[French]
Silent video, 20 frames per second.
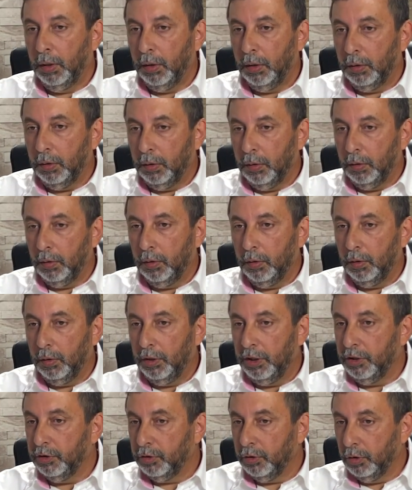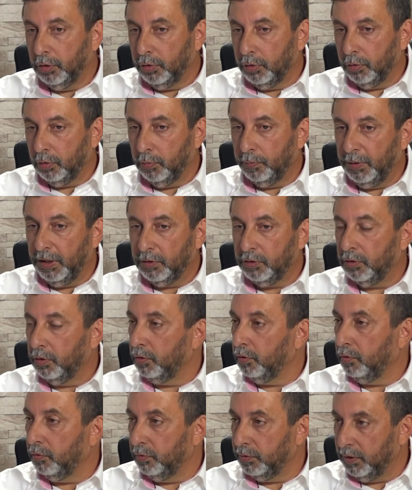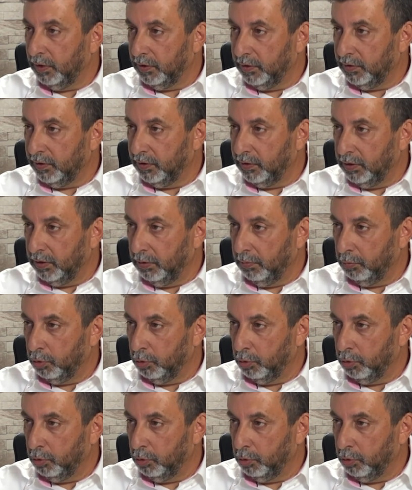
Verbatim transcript: Euh, les autres personnes que vous avez citées,